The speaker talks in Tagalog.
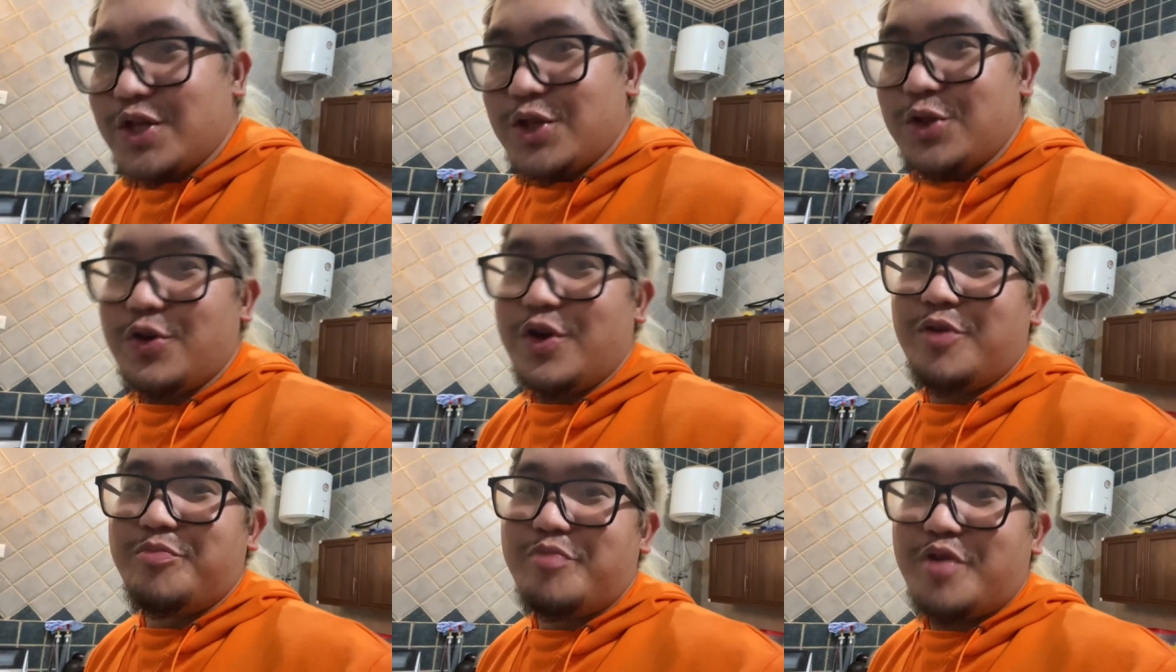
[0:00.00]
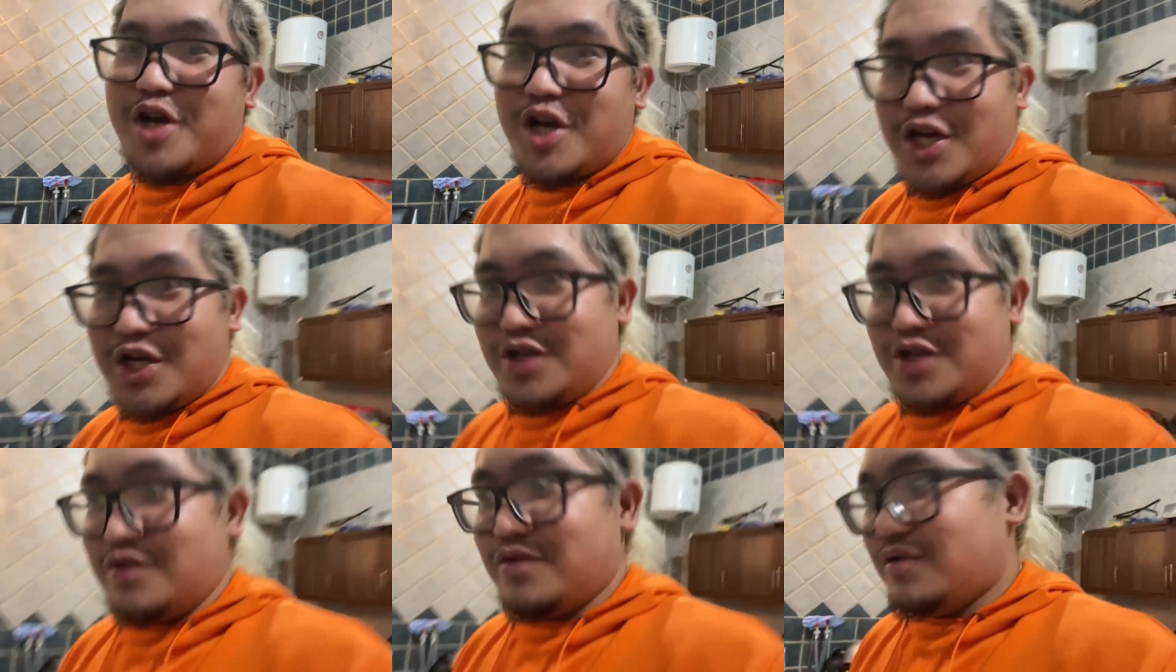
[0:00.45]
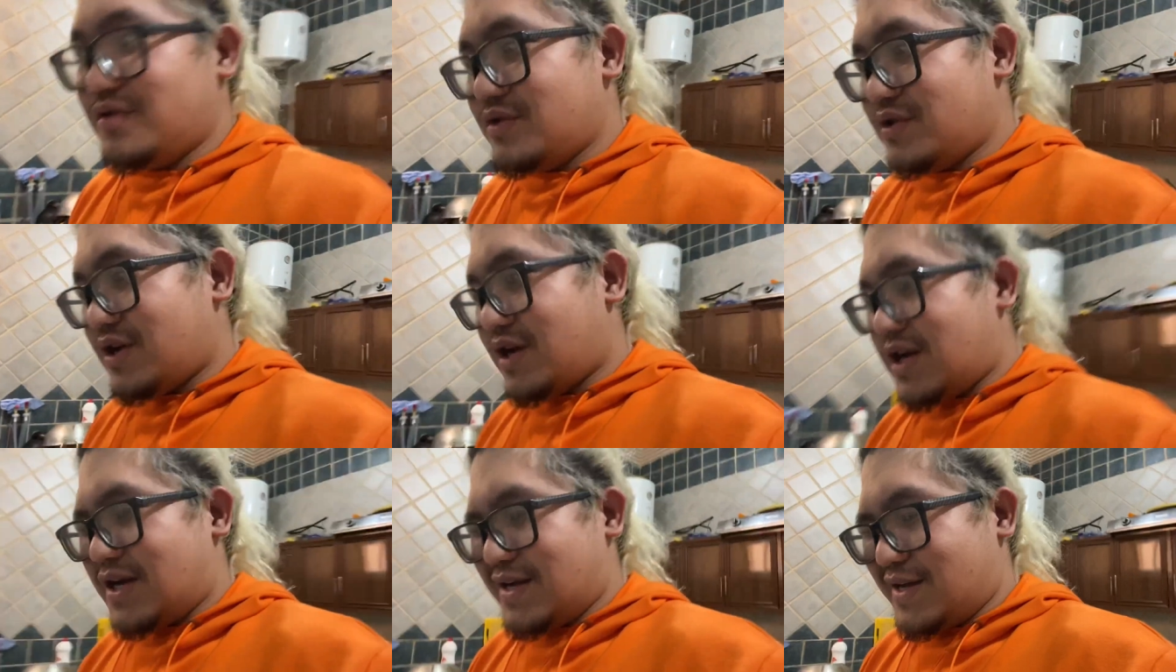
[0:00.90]
ito yung mga ano,
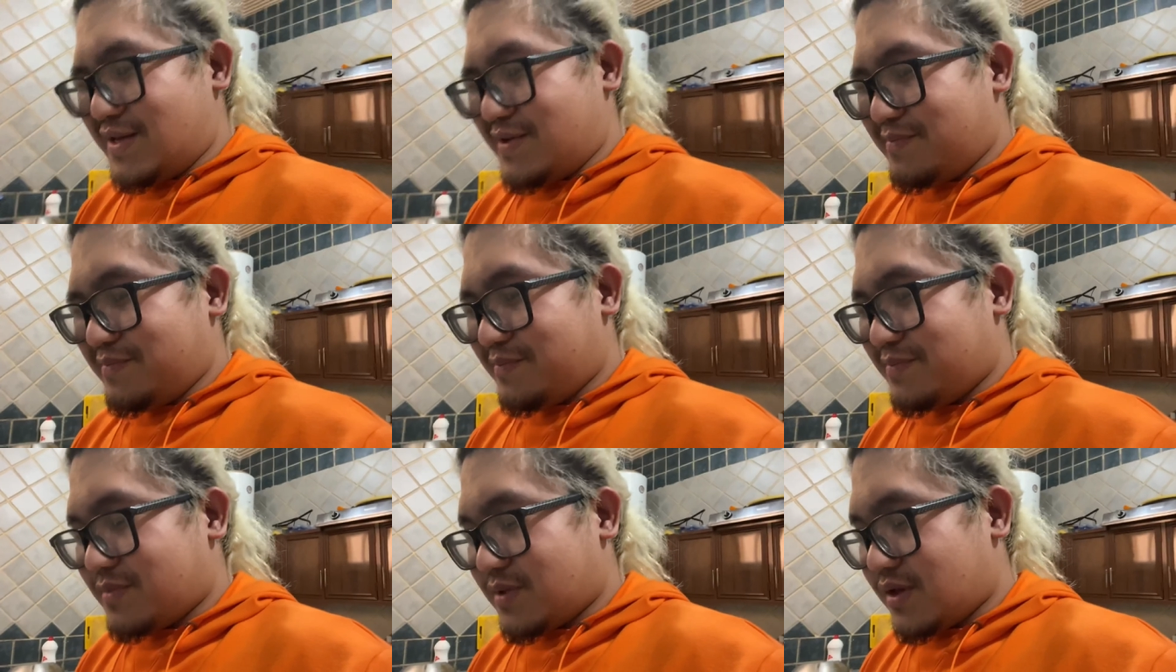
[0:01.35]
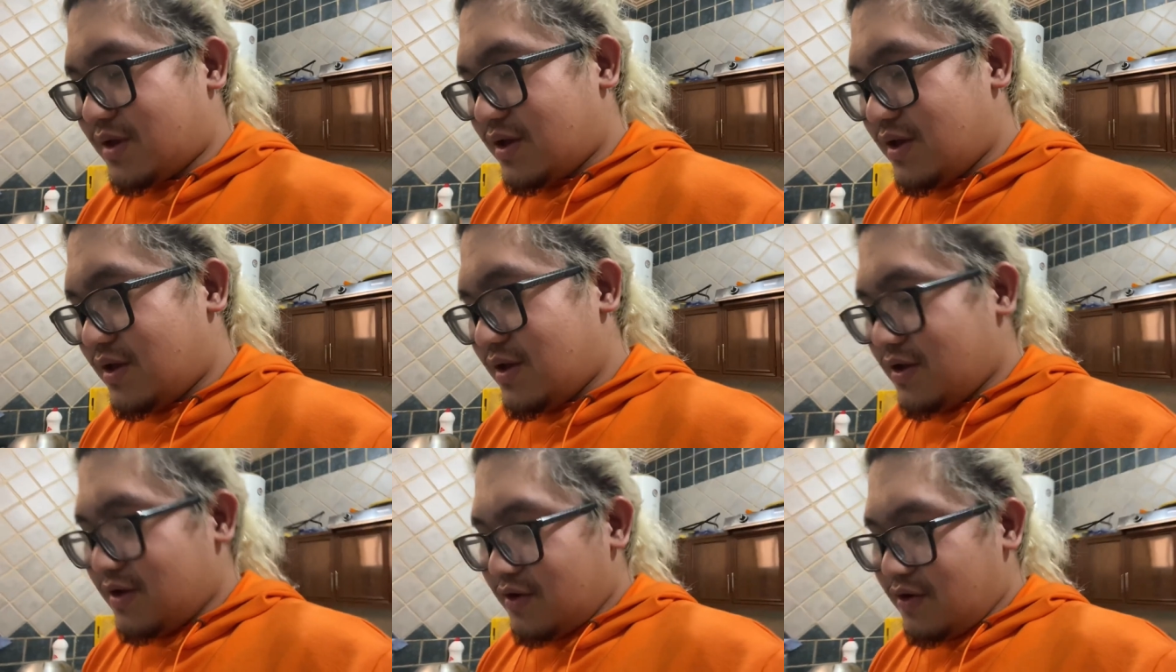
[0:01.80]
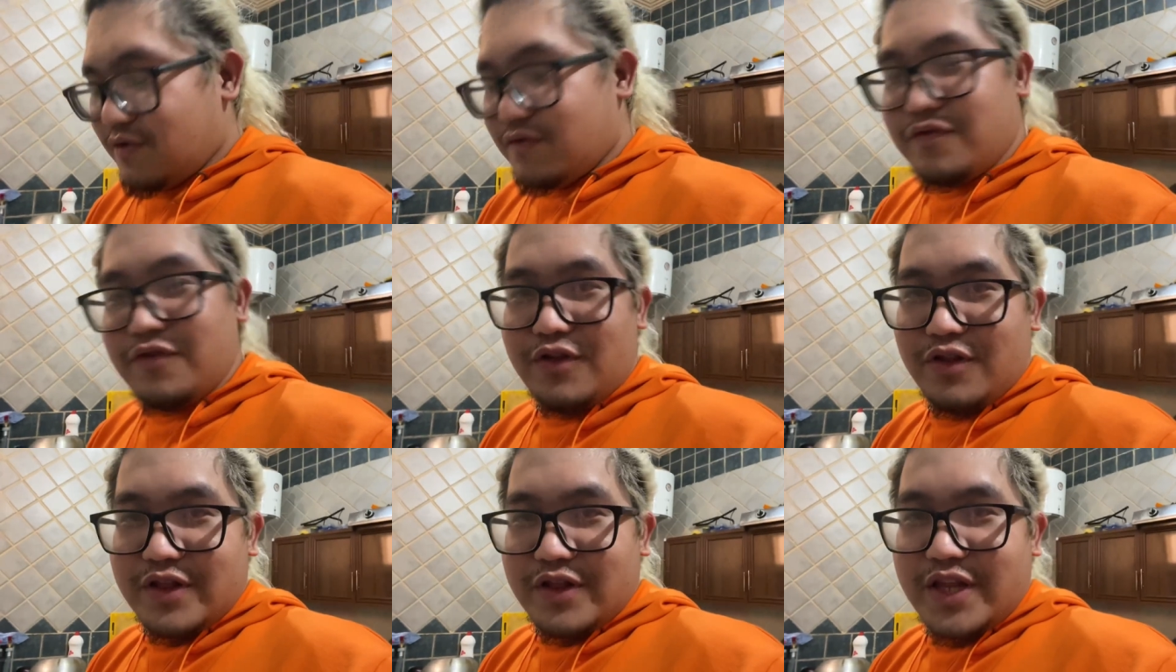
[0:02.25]
um,
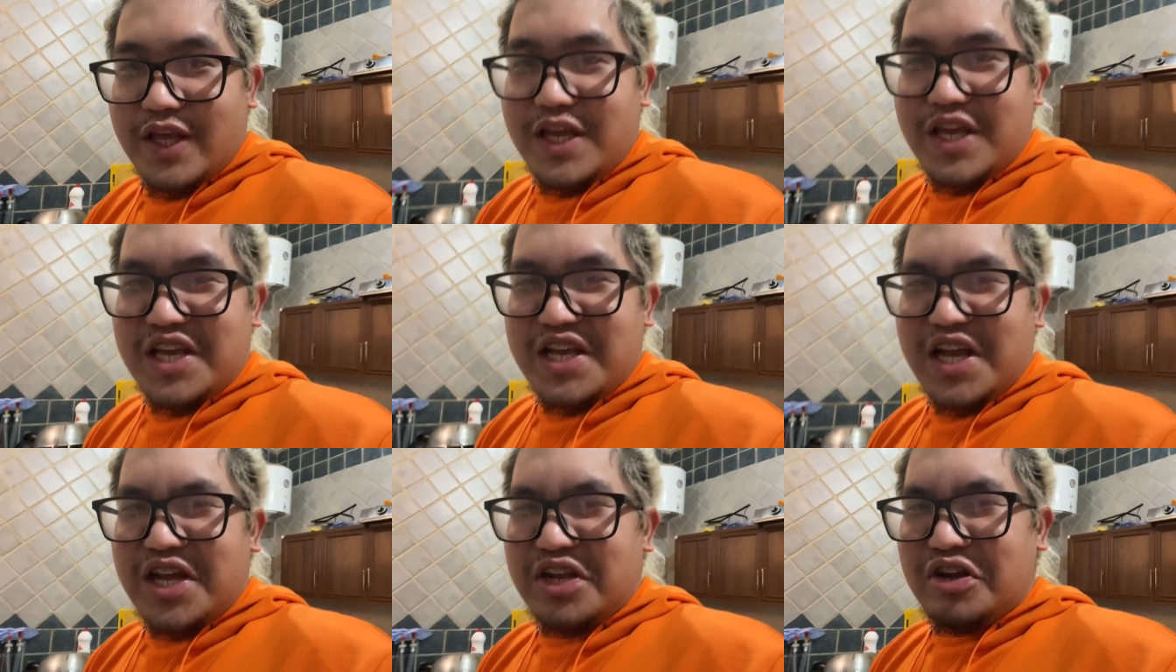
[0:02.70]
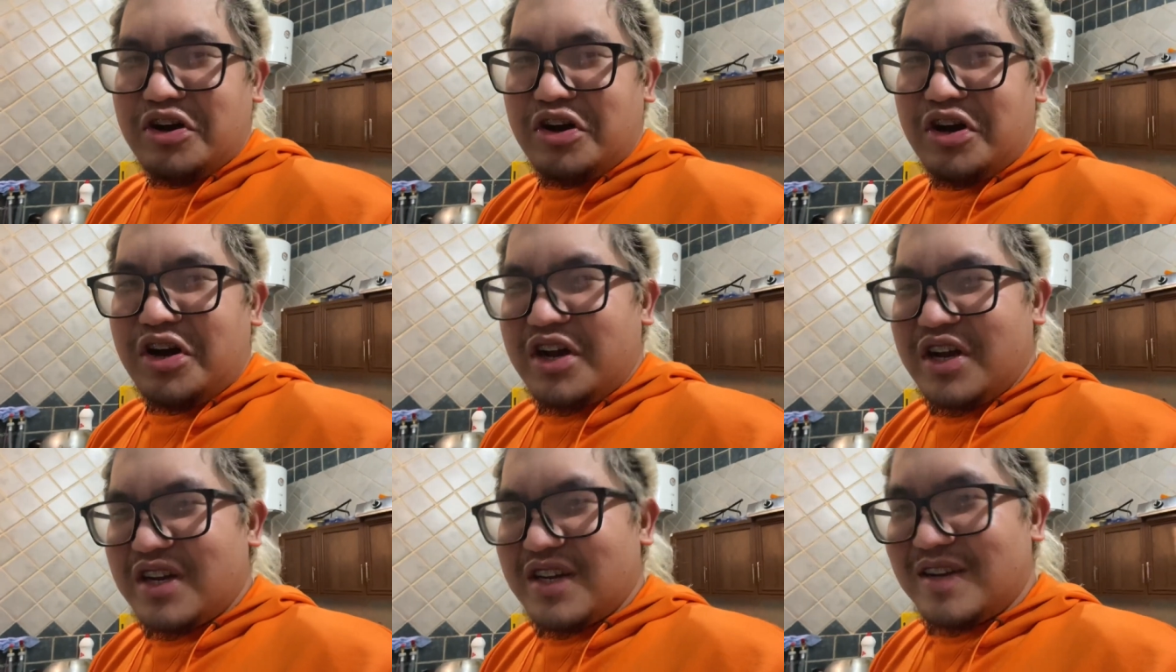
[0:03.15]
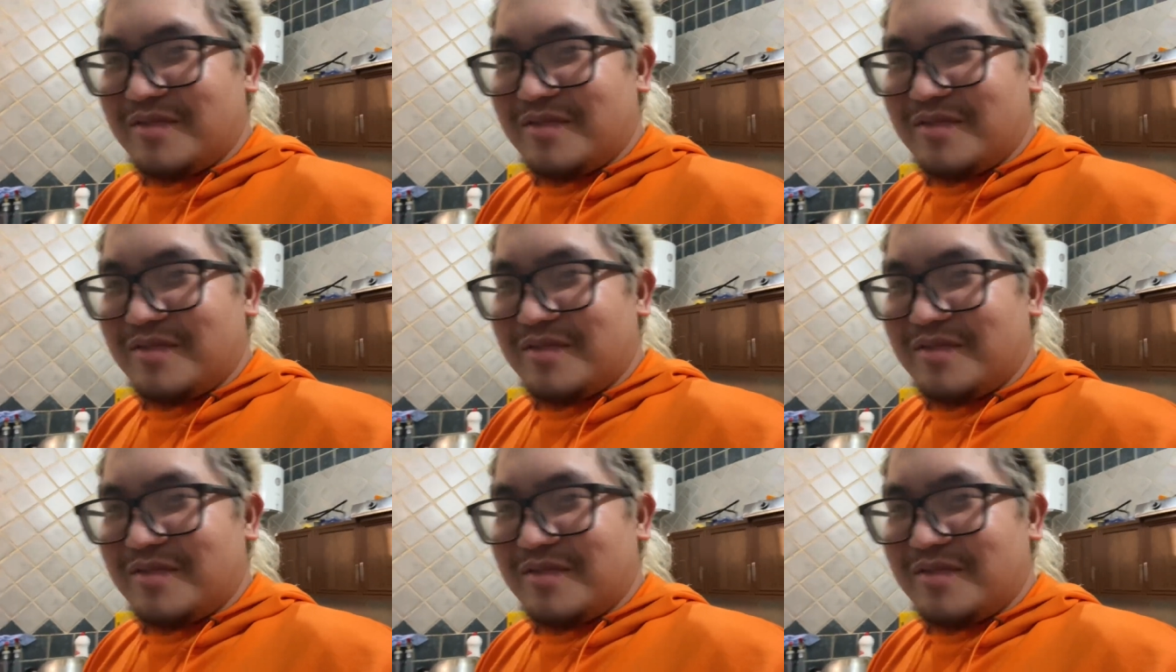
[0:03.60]
folding ano,